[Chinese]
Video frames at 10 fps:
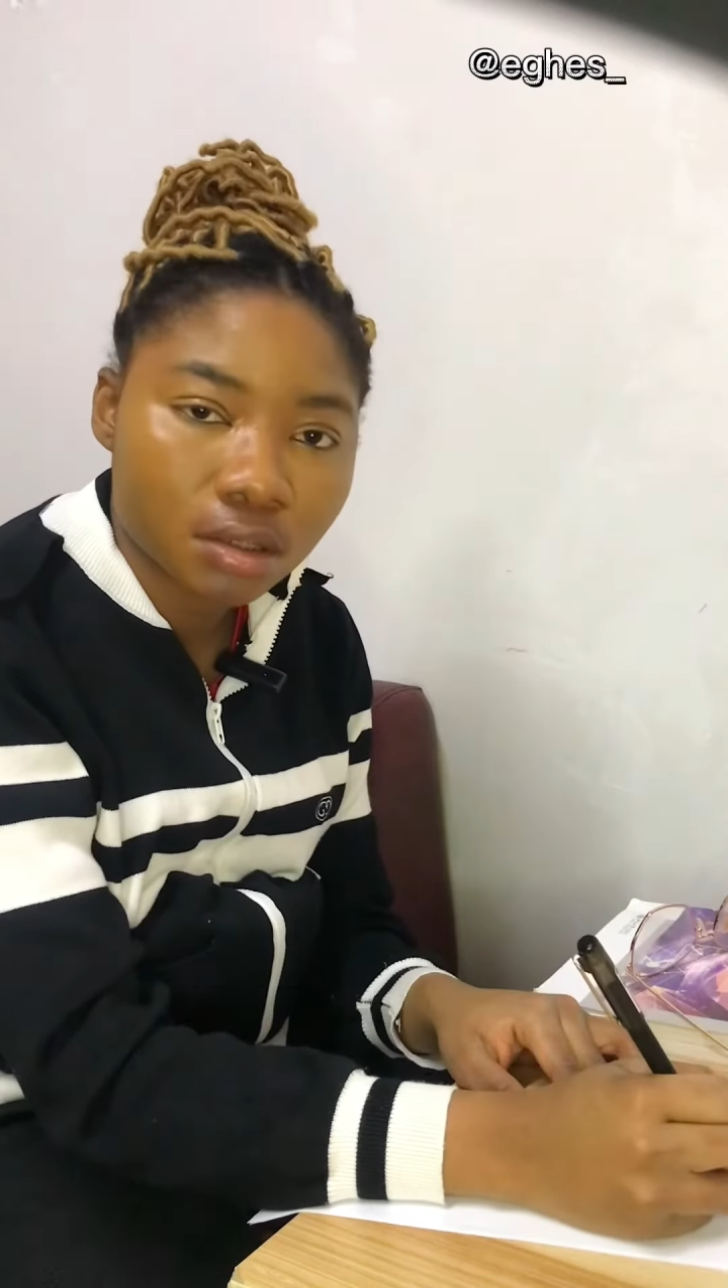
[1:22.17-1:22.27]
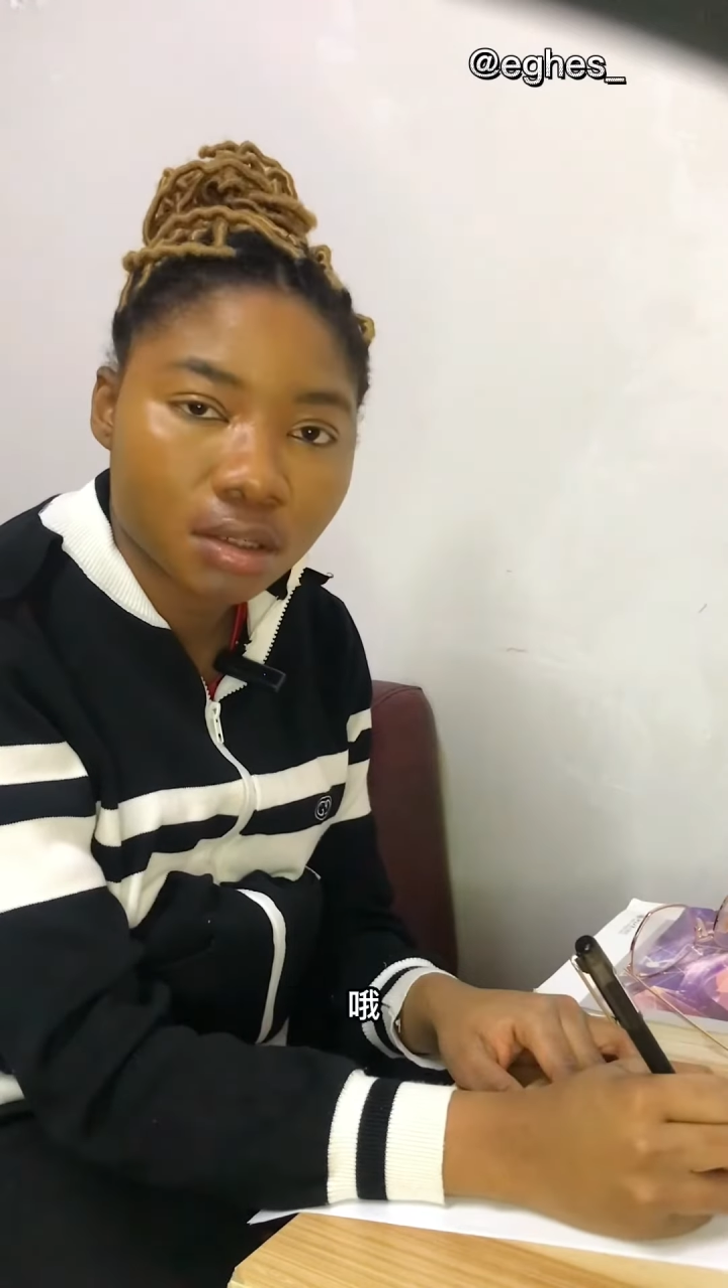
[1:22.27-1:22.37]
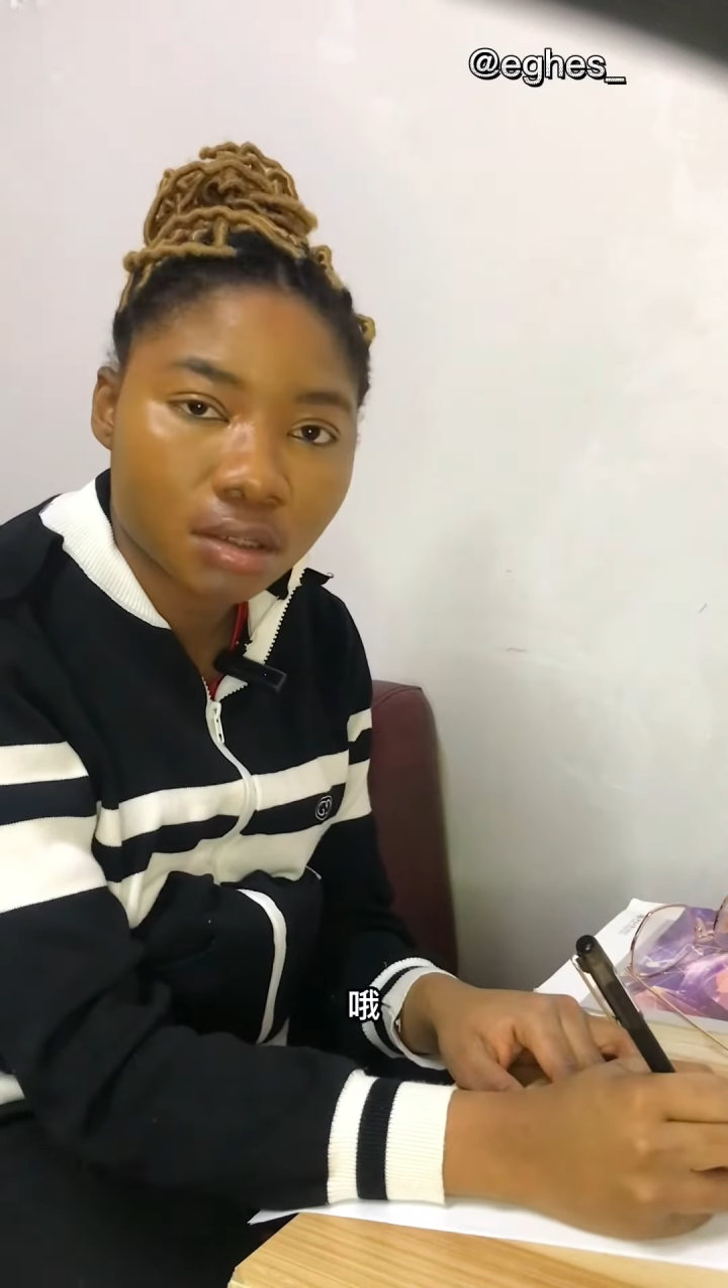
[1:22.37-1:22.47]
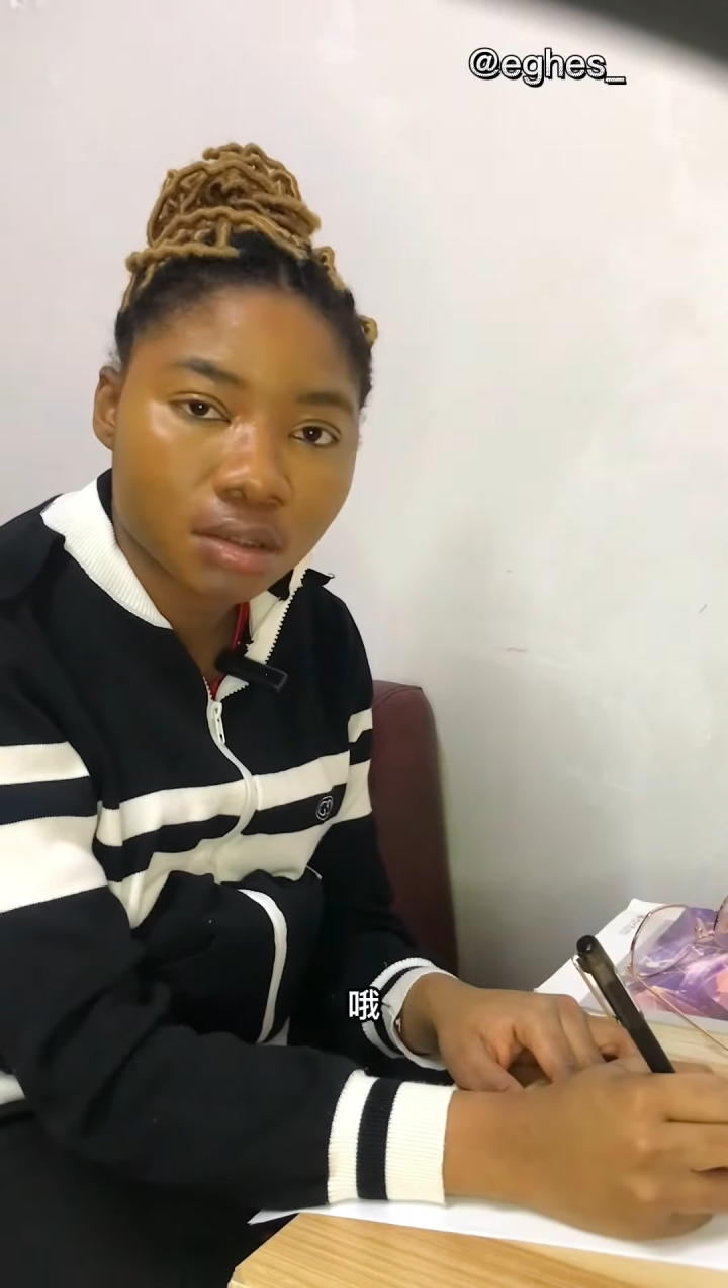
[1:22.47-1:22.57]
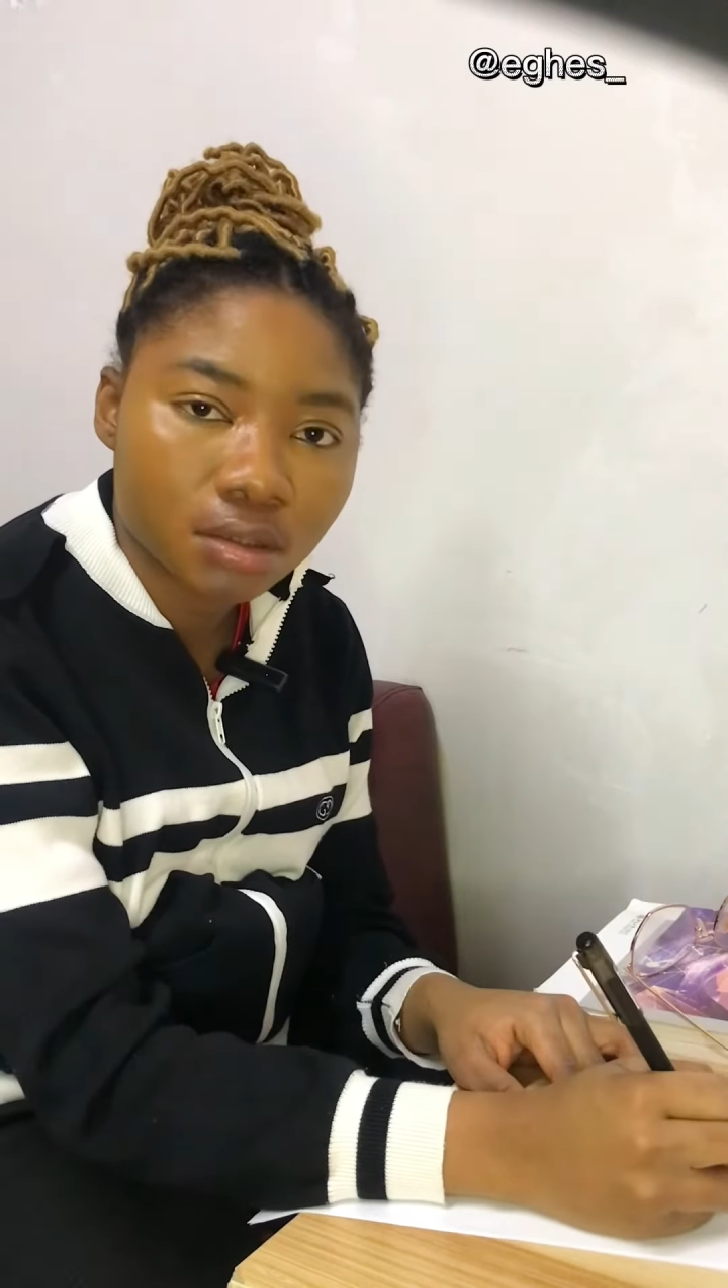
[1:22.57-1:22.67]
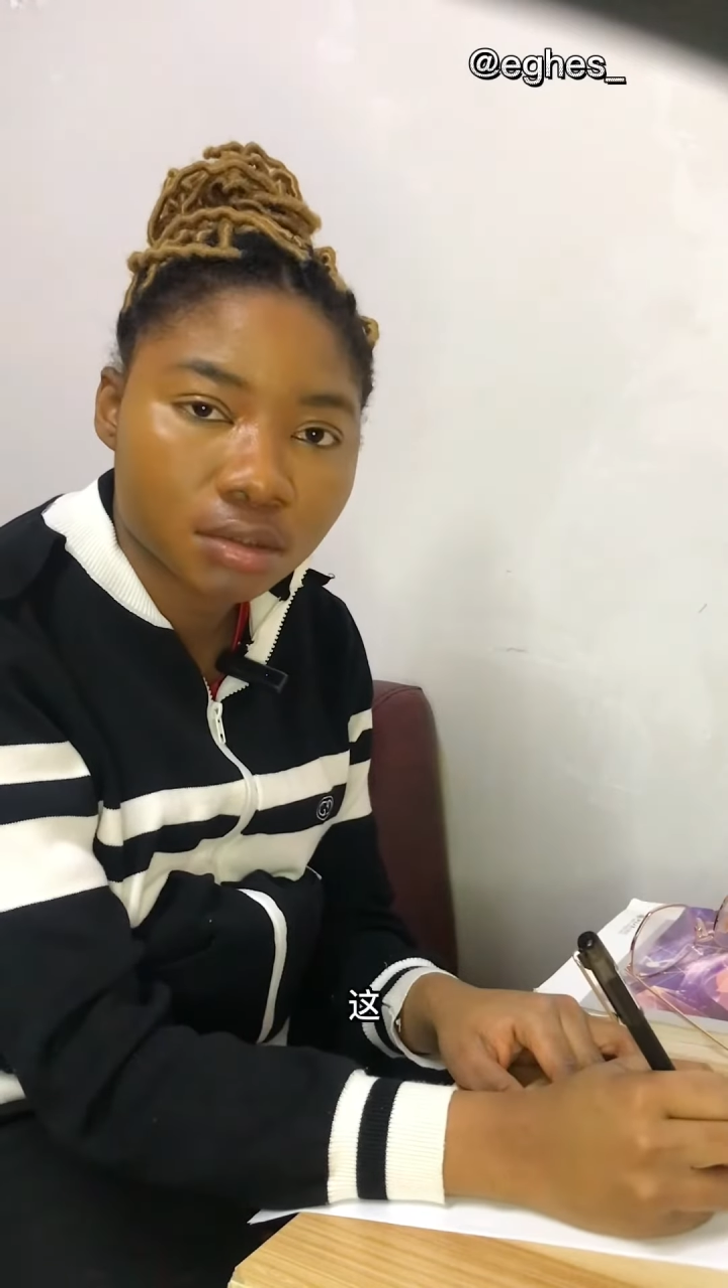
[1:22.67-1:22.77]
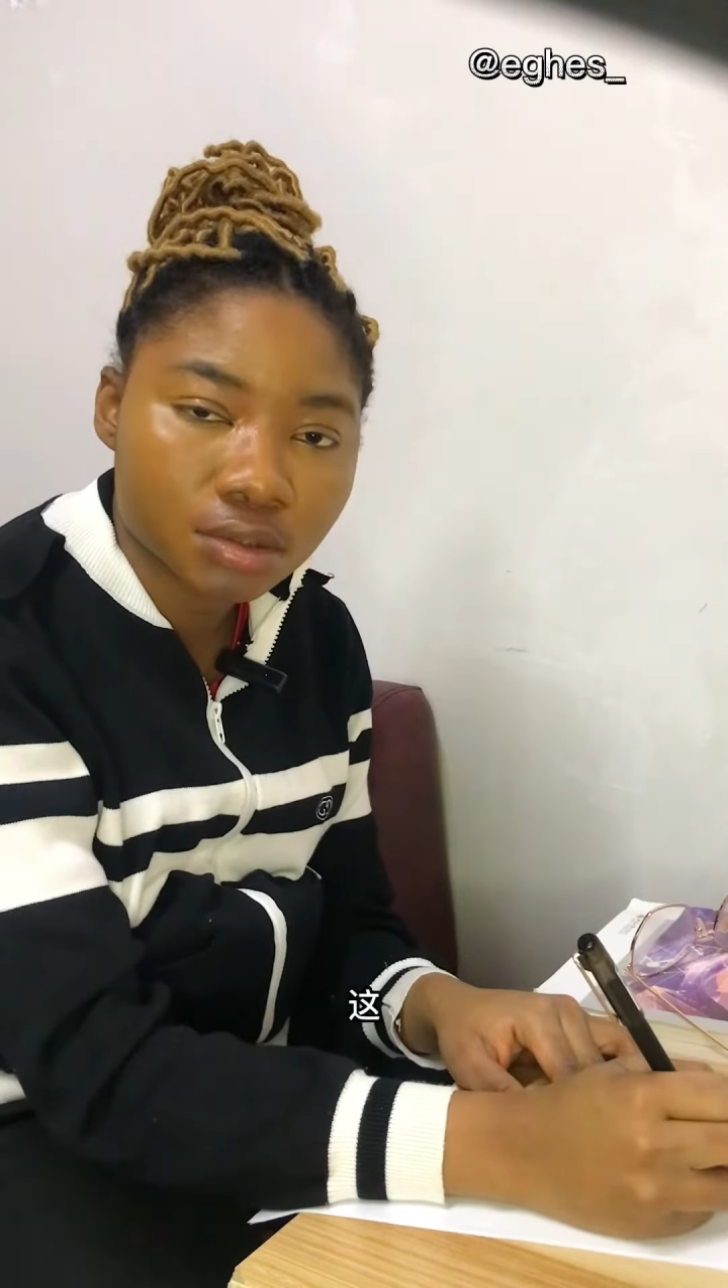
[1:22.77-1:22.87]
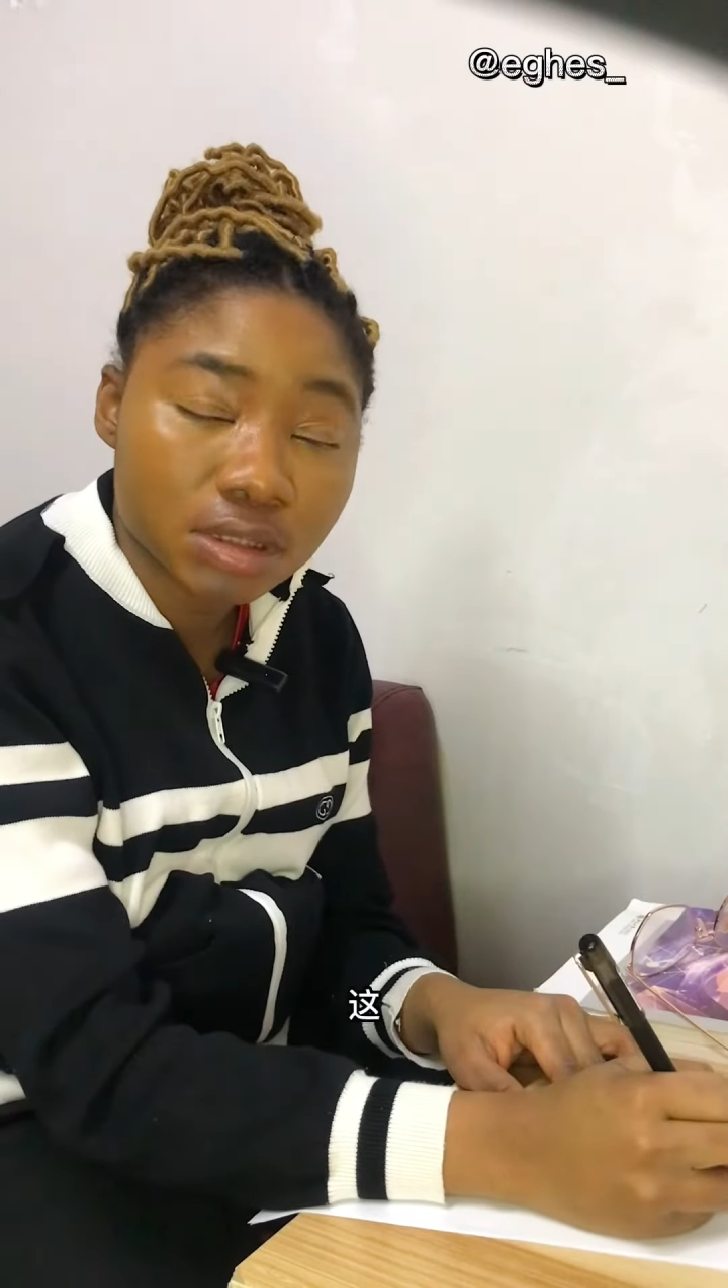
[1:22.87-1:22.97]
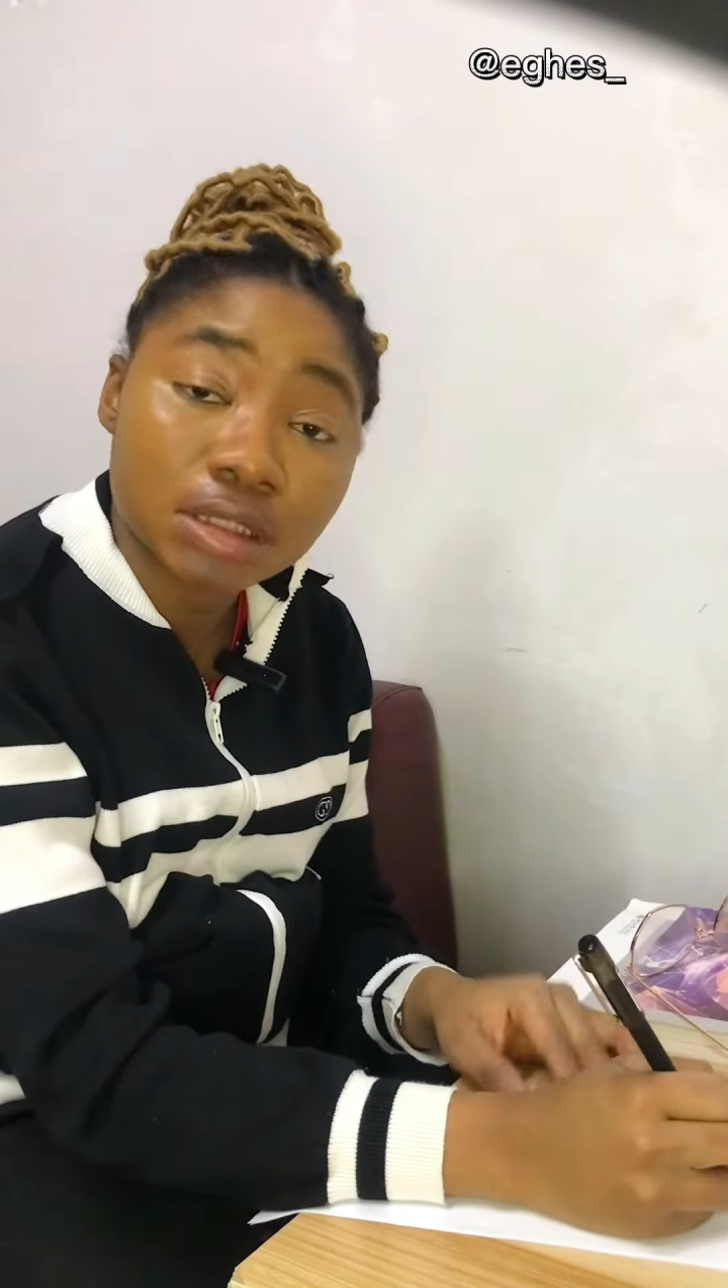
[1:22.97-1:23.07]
哦，这